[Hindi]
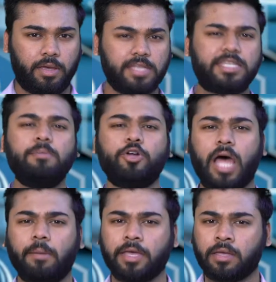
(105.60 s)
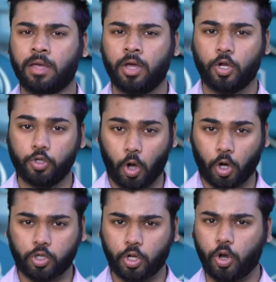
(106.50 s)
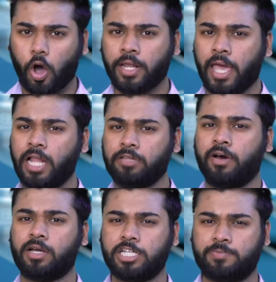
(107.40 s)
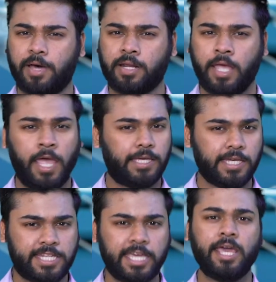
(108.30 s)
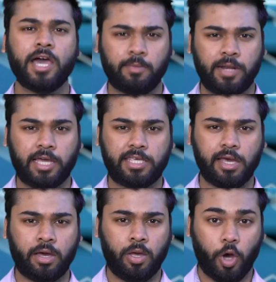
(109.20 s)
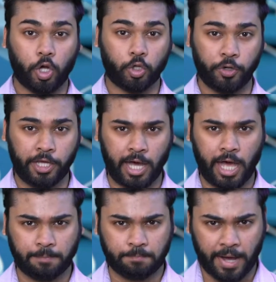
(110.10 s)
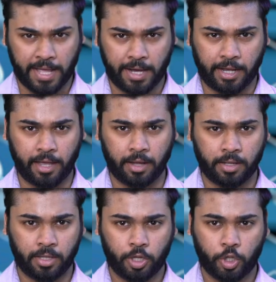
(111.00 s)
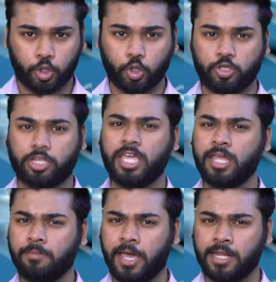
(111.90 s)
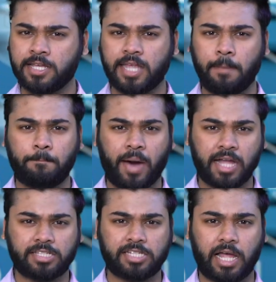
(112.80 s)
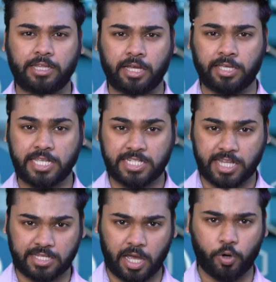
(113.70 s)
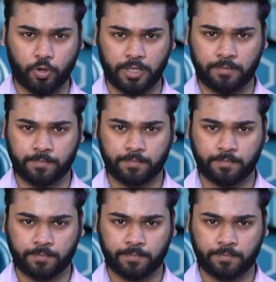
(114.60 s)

इसके मुताबिक डॉक्टरों और हेल्थ वर्कर्स पर किसी ने हमला किया और गुनेगार पाया गया तो तीन महीने से पांच साल तक की सजा होगी